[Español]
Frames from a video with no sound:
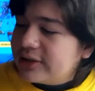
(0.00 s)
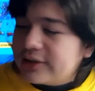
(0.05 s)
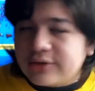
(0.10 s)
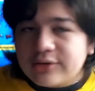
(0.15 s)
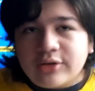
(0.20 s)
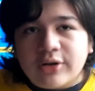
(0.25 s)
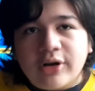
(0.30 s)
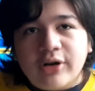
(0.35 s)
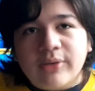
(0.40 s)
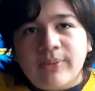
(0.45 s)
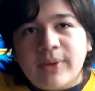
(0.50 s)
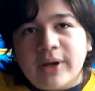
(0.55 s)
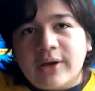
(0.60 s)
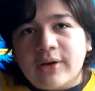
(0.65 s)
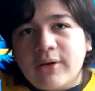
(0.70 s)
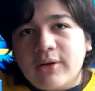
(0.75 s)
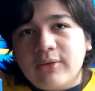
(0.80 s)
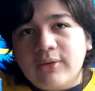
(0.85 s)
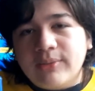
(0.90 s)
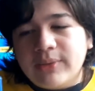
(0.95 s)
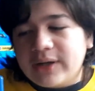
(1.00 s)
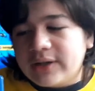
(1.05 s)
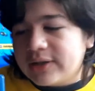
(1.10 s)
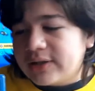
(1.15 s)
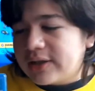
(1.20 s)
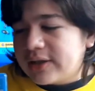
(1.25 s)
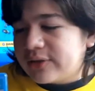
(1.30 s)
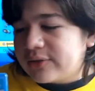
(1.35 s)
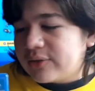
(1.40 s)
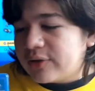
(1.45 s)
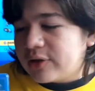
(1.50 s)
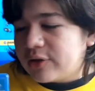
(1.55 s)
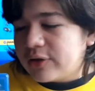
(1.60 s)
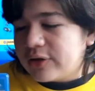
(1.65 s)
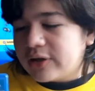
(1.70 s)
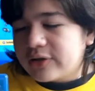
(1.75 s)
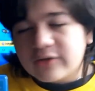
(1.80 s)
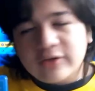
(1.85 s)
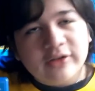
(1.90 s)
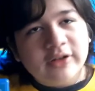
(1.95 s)
Detroit Vescon, Human, que su
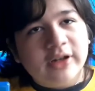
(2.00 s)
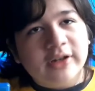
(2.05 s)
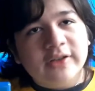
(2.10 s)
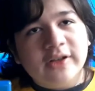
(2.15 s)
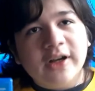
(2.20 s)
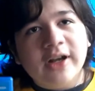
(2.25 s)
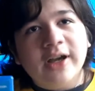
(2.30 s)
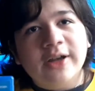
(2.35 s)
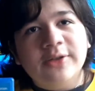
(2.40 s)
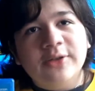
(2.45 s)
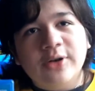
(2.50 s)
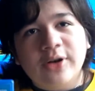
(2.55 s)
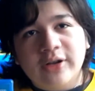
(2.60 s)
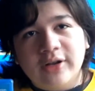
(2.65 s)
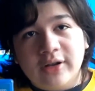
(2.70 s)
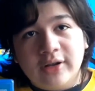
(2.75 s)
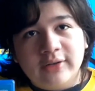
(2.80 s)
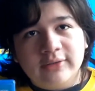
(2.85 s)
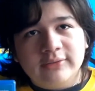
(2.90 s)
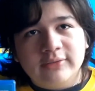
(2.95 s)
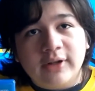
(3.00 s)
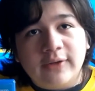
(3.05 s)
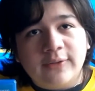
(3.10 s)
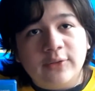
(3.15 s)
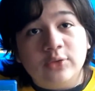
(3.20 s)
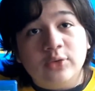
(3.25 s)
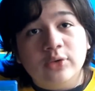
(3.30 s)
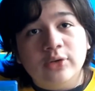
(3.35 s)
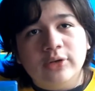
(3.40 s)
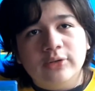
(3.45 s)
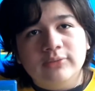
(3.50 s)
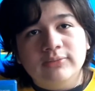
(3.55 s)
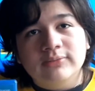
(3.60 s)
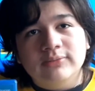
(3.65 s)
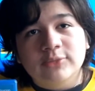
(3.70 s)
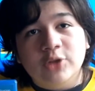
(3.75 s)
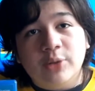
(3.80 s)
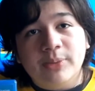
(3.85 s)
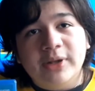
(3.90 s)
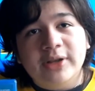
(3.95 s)
historia son de tres androides del futuro,
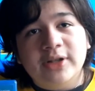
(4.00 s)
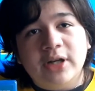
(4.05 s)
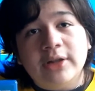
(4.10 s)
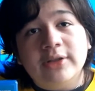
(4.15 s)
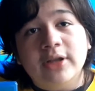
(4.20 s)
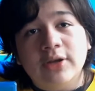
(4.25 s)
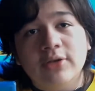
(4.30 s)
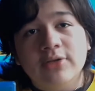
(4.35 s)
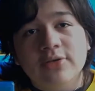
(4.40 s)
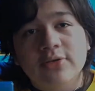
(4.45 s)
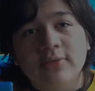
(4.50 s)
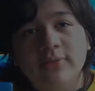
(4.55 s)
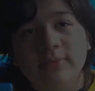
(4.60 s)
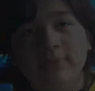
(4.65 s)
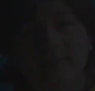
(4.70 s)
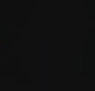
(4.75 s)
2038.